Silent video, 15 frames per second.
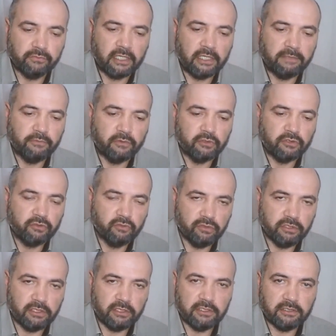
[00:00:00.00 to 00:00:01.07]
А по
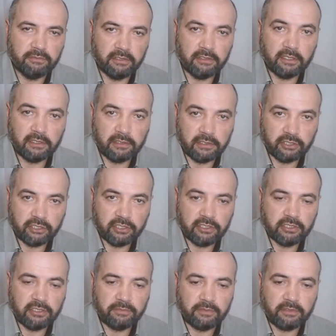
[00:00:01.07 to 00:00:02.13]
сунне тебе надлежит
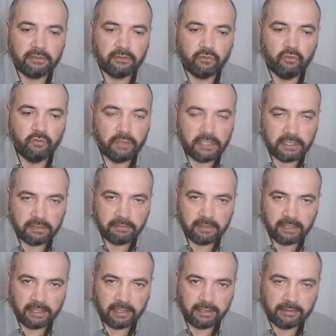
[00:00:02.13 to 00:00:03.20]
теперь убить
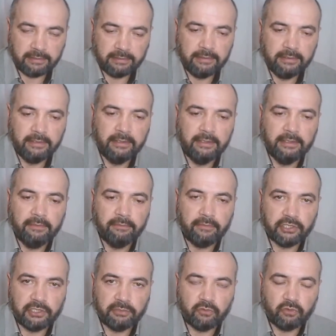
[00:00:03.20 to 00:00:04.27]
меня –
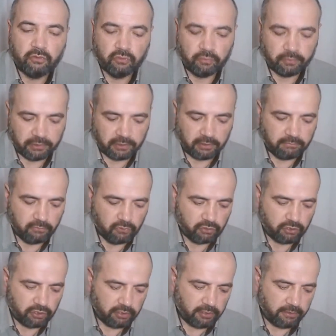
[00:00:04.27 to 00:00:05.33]
Почему? Ну, потому
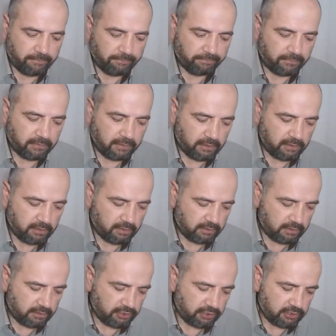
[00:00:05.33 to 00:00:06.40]
что ты
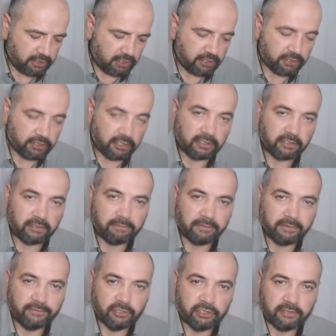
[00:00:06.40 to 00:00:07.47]
э, считаешь это
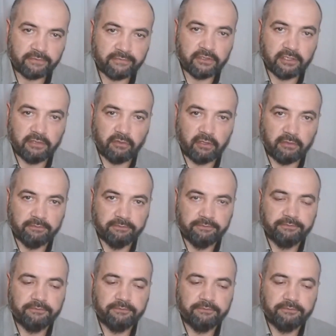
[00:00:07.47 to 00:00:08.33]
превыше всего.